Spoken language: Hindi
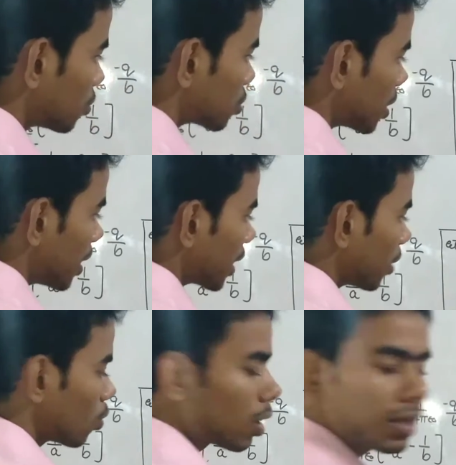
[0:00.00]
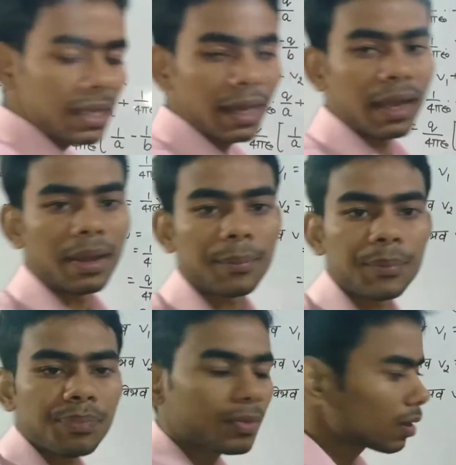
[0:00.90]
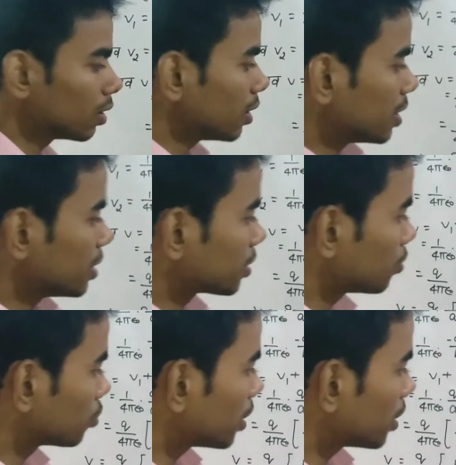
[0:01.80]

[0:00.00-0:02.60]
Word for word: क्यू से ये क्यू कट जाएगा इस क्यू